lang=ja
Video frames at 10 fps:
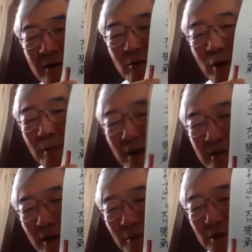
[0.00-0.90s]
ドラマ化
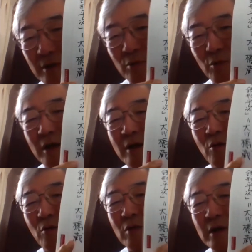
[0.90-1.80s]
されました。そこから
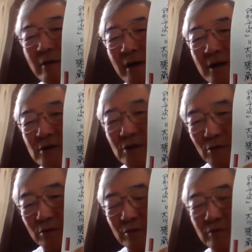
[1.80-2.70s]
大川橋
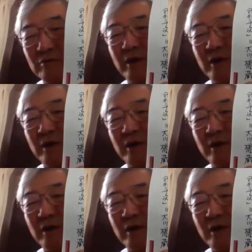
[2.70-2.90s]
蔵という